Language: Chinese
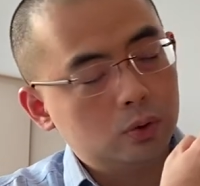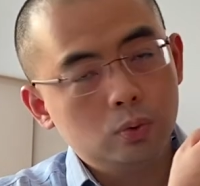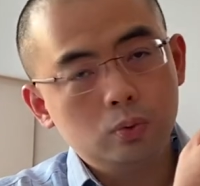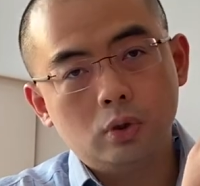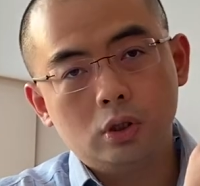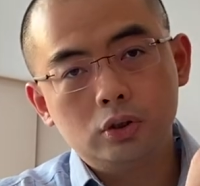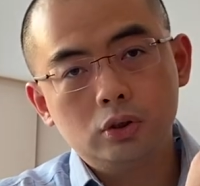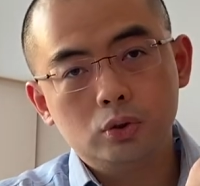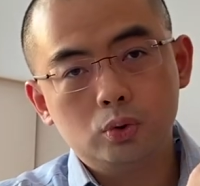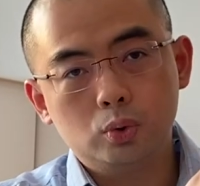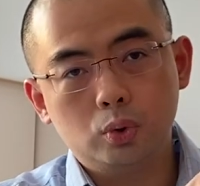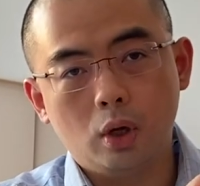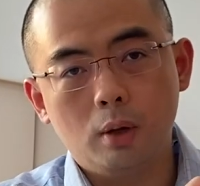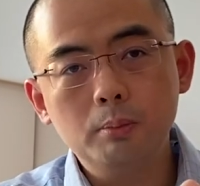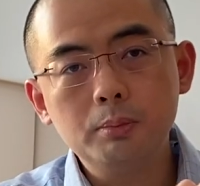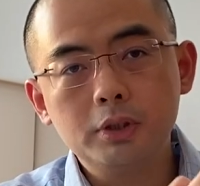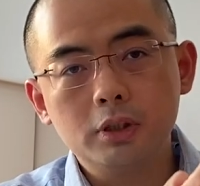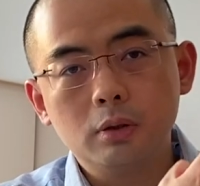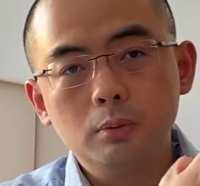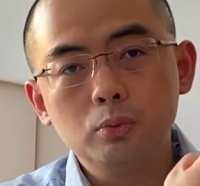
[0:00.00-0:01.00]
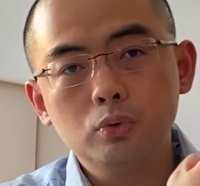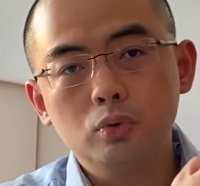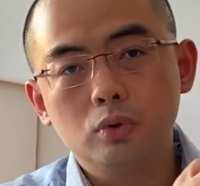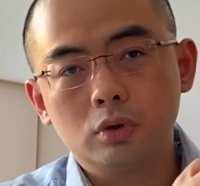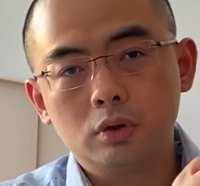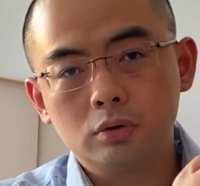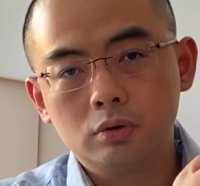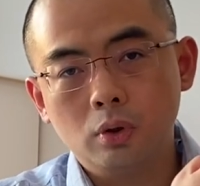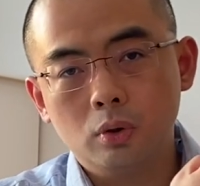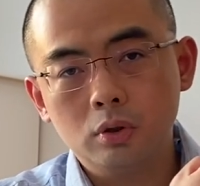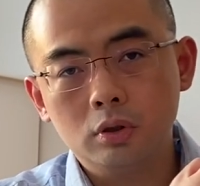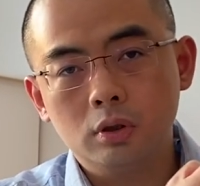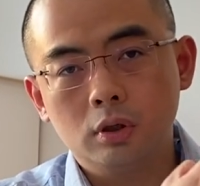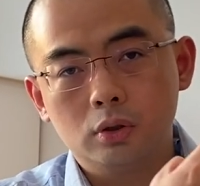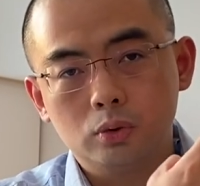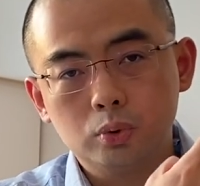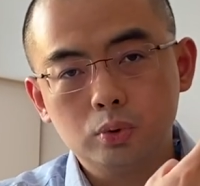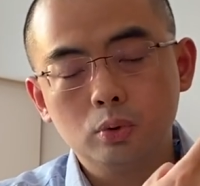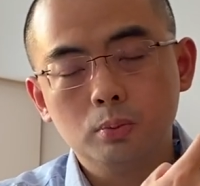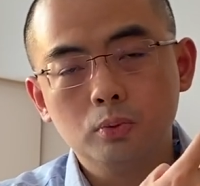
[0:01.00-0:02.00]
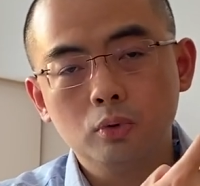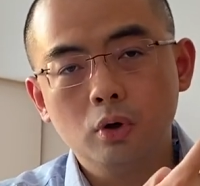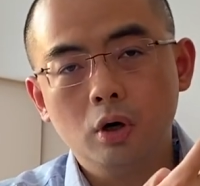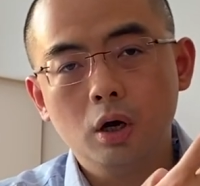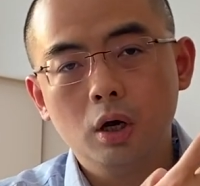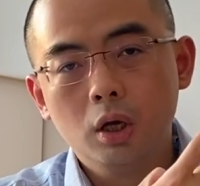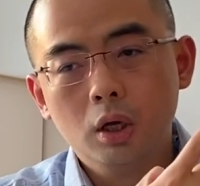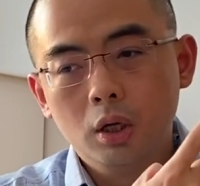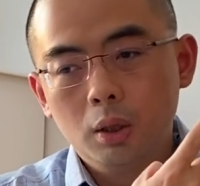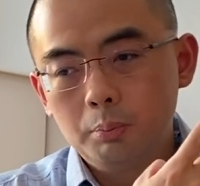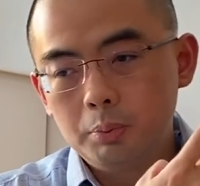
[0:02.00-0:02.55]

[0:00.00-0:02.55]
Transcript: 如果是全屏幕都可触摸，